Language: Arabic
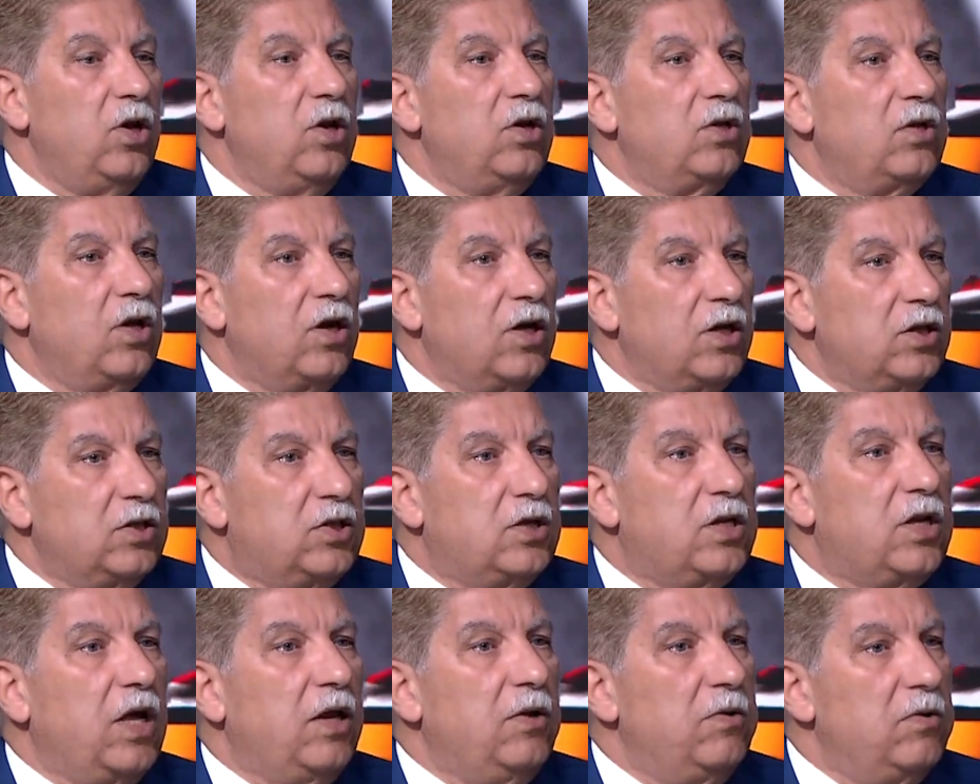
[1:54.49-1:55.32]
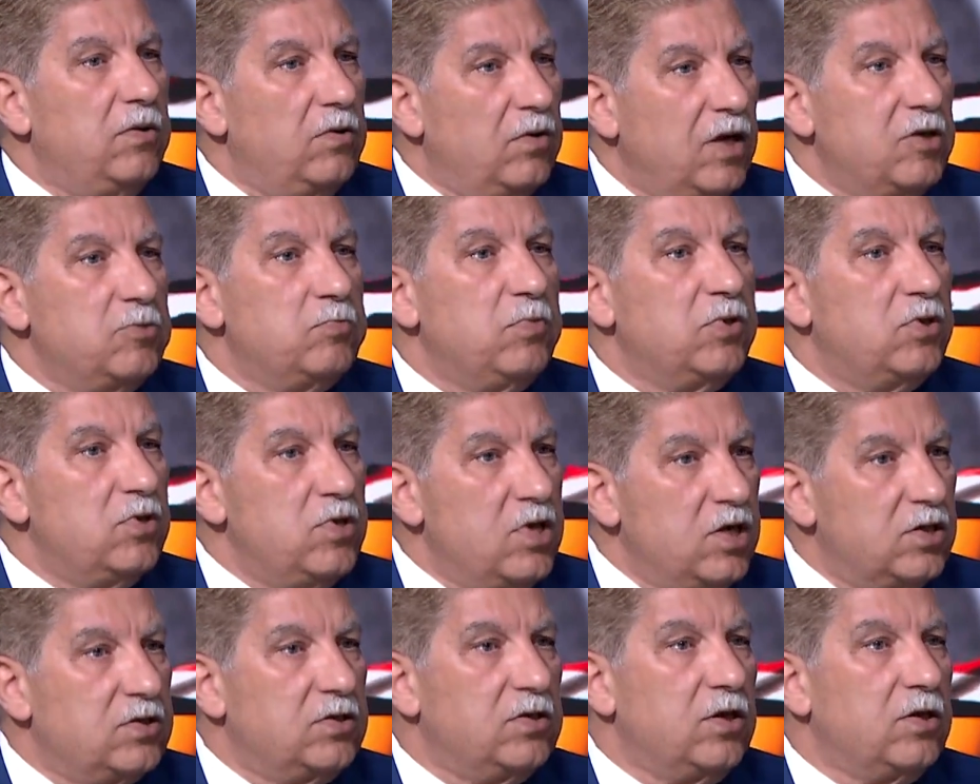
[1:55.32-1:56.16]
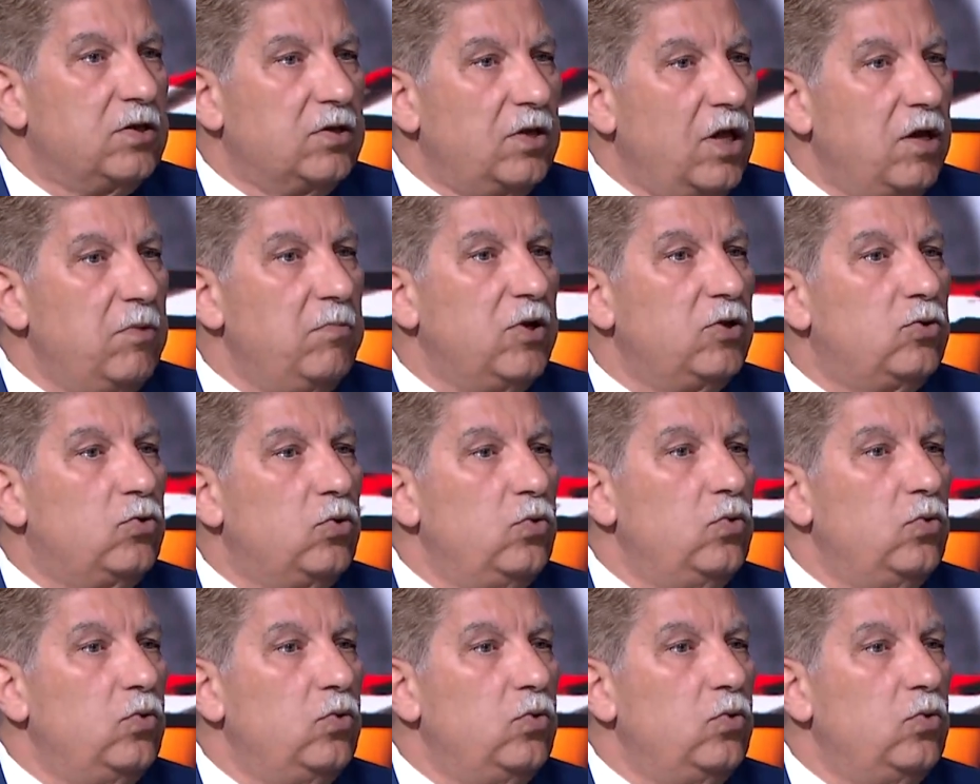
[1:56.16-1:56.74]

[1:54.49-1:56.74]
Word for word: لدرجه كان الناس بتنظر دايما